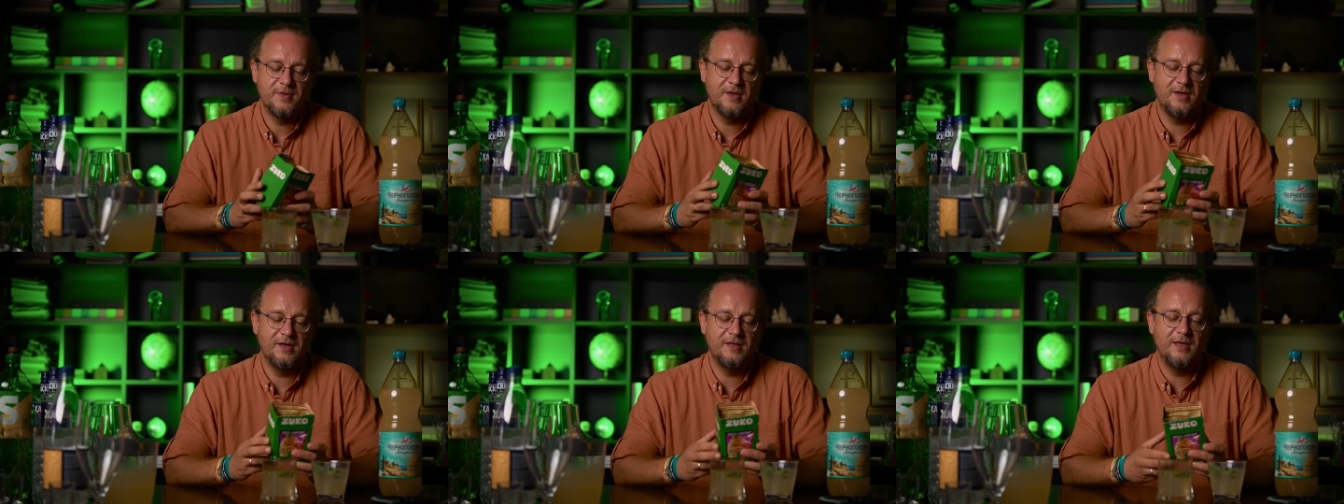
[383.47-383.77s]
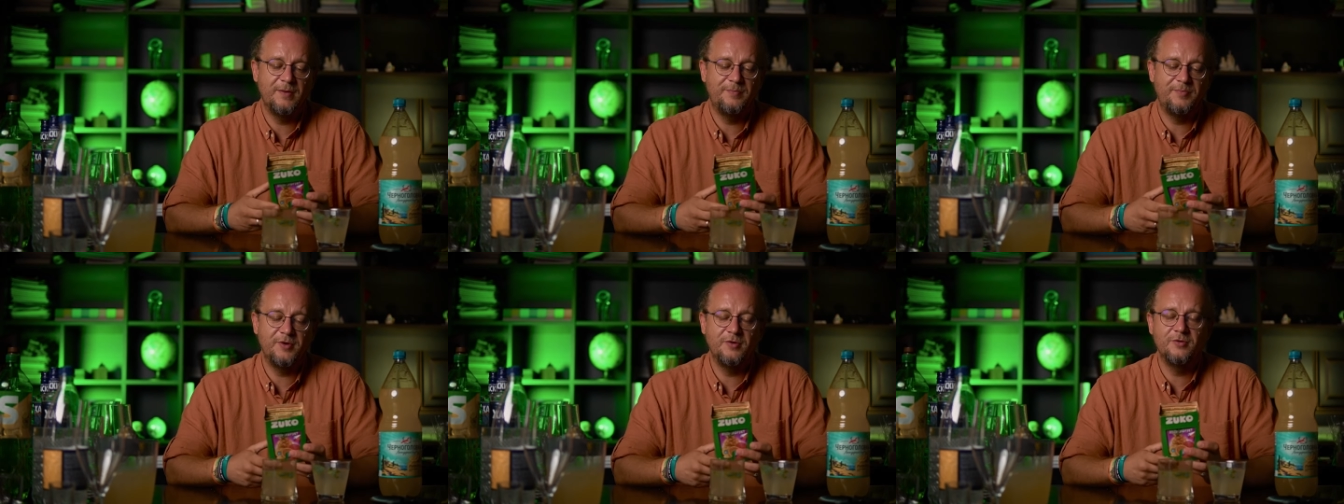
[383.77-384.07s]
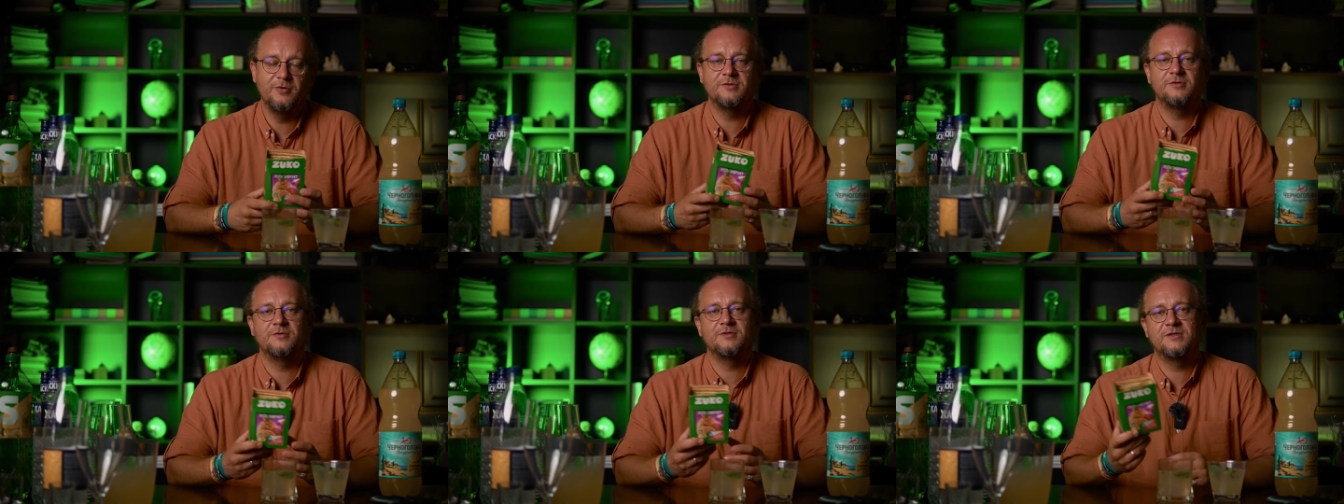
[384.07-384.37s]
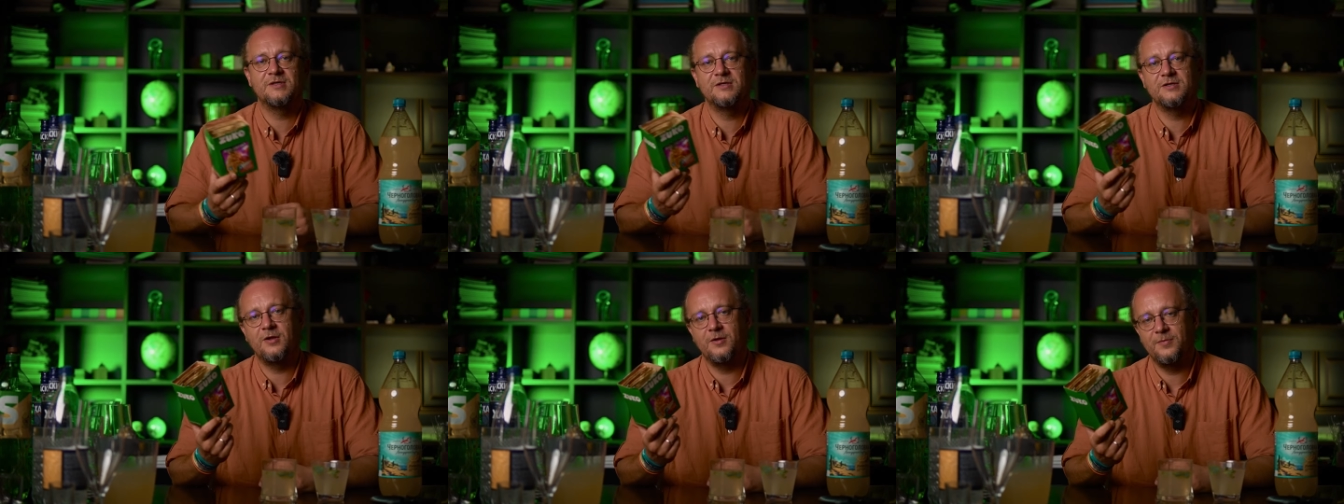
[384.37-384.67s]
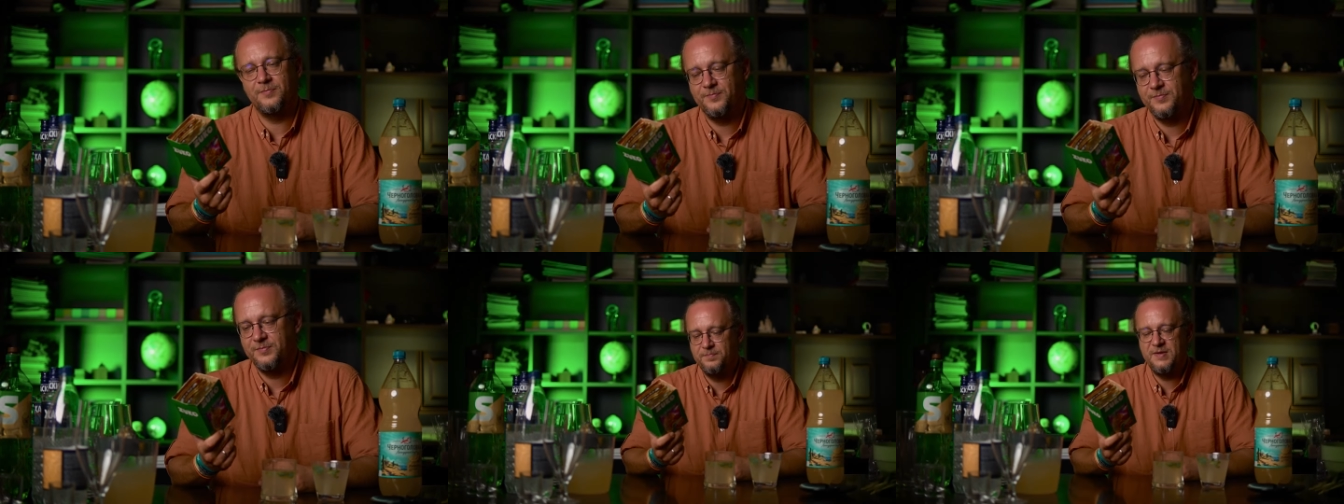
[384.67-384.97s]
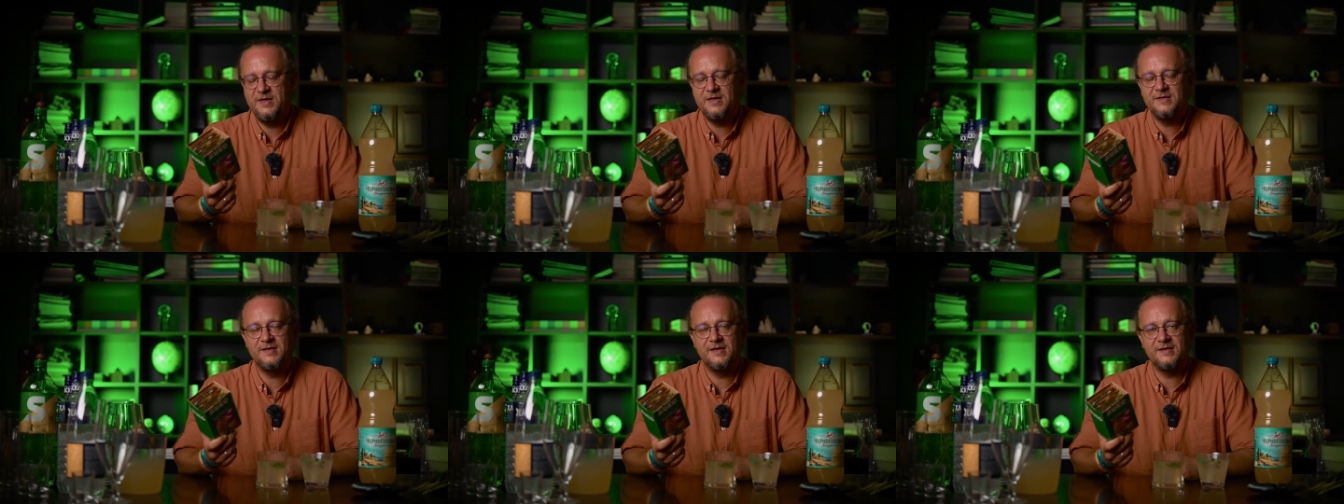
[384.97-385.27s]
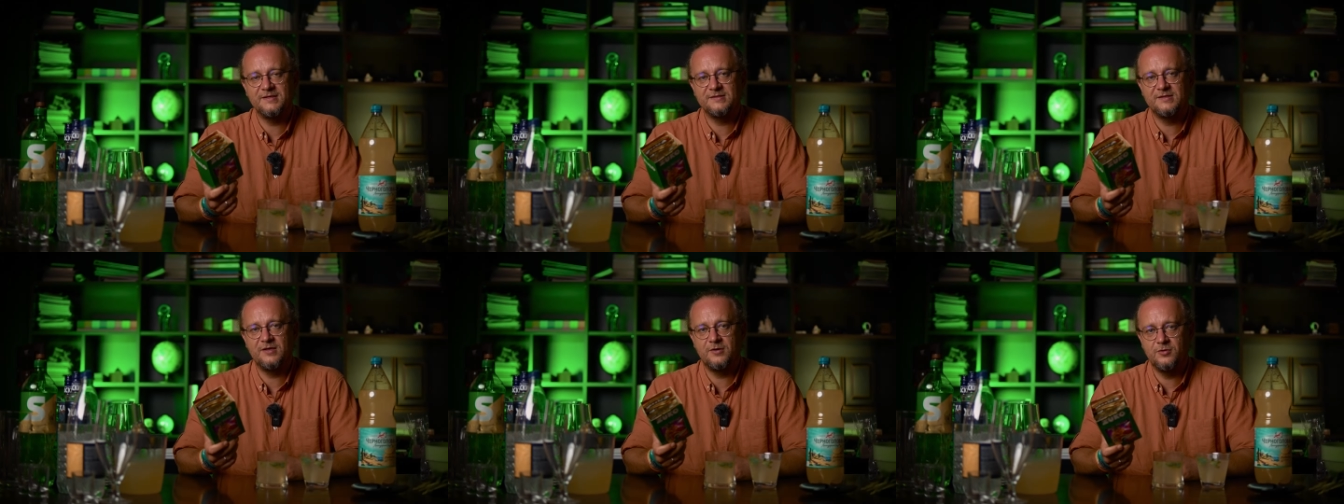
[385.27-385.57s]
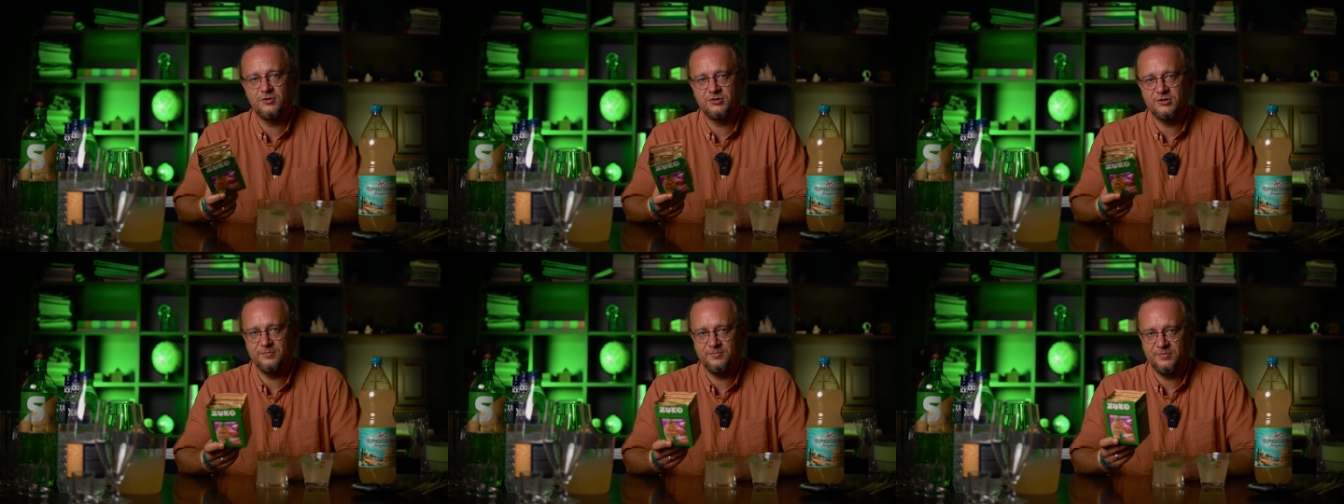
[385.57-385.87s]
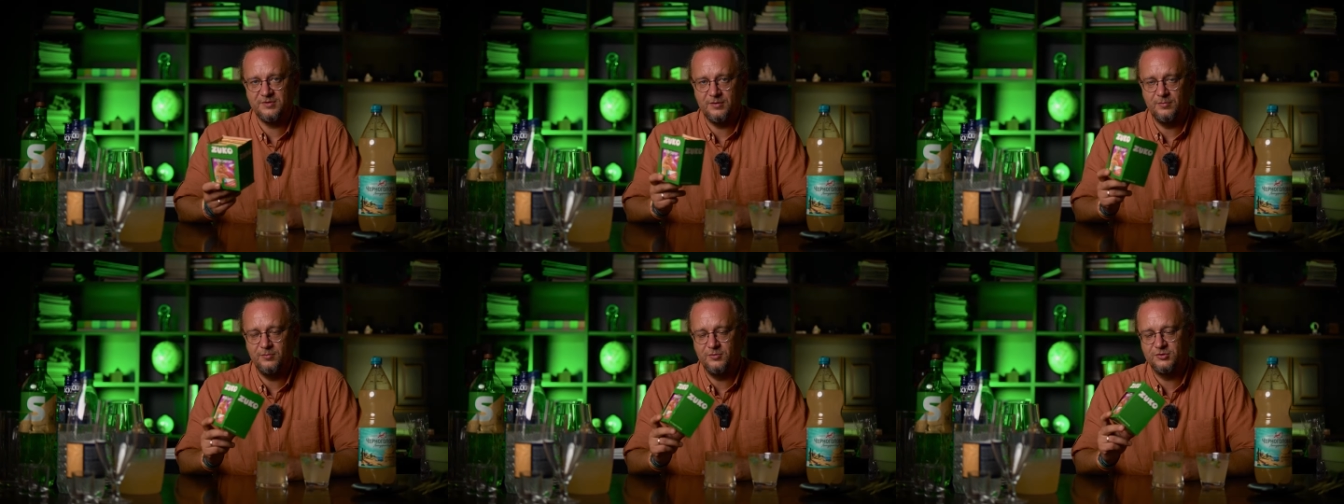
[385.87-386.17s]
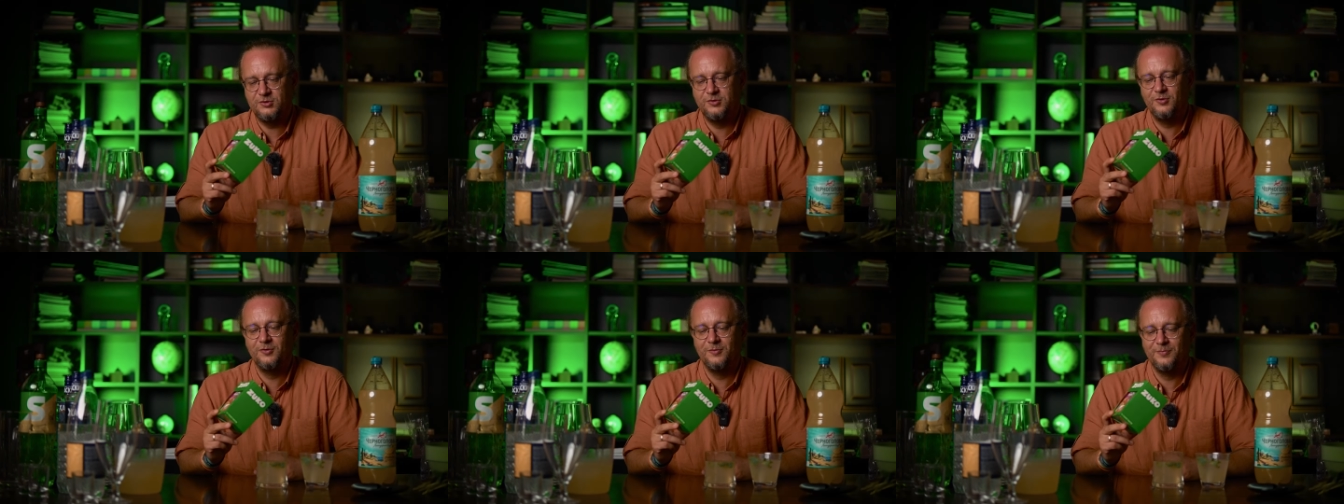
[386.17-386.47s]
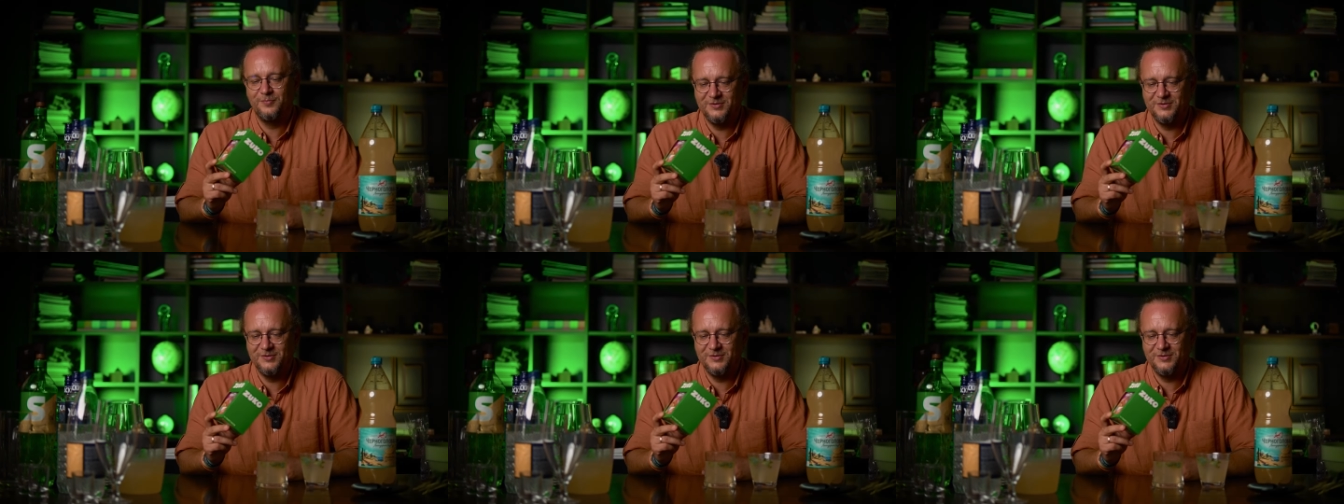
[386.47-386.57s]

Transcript: когда принес его, сказал, пейте осторожно, потому что он